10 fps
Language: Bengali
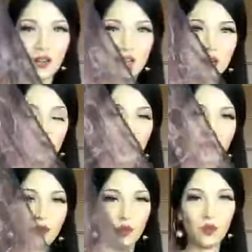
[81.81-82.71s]
কারণ এটার মধ্যে
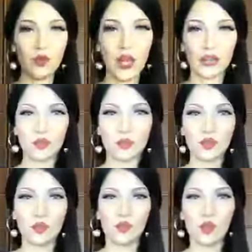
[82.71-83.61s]
ফুল একদম
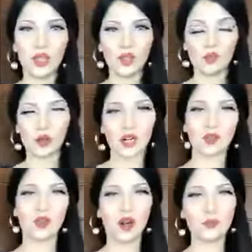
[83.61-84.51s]
স্মোকি ওয়ার্ক
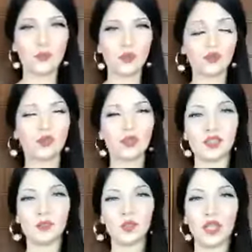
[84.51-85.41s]
করা পুরো
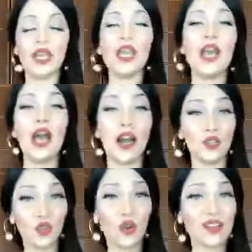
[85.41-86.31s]
ড্রেসটার মধ্যে আর
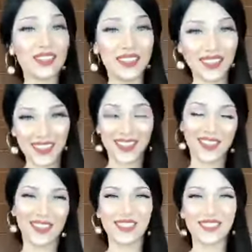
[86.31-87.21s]
চকলেট কালারে
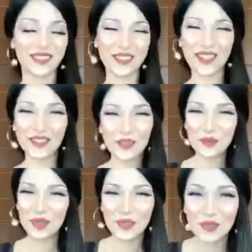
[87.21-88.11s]
একটা ড্রেস ওকে
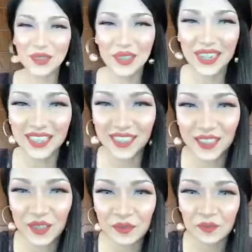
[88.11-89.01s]
খুবই সুন্দর একটা
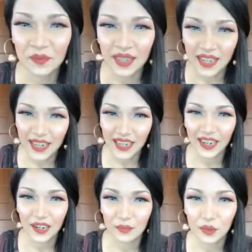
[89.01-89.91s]
ড্রেস
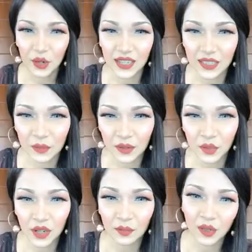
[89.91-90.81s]
ক্লিয়ার আপু আচ্ছা
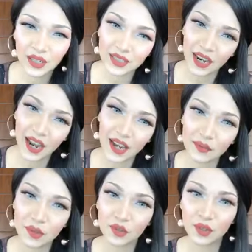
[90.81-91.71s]
মাহমুদ আপু লিখেছে হাই
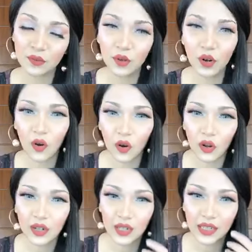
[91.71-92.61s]
বিউটিফুল
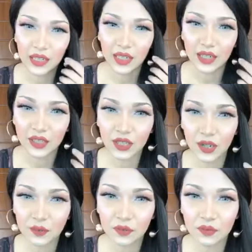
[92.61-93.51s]
অল ক্লিয়ার সাপ